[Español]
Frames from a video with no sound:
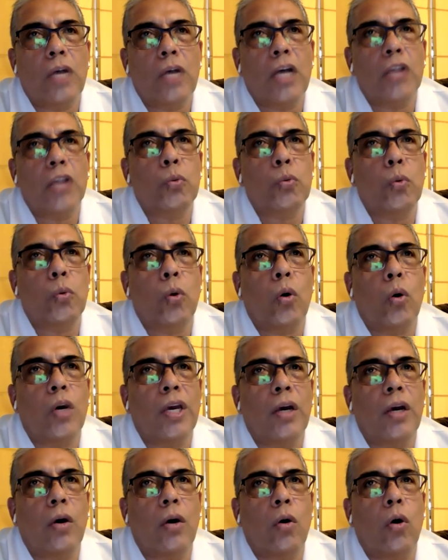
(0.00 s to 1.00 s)
¿A su,
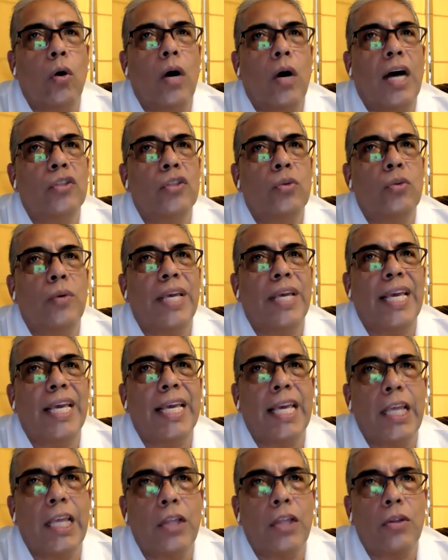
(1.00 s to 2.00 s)
a su
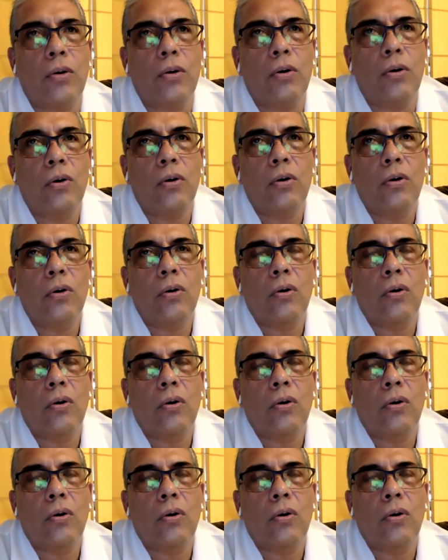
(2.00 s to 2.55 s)
hijito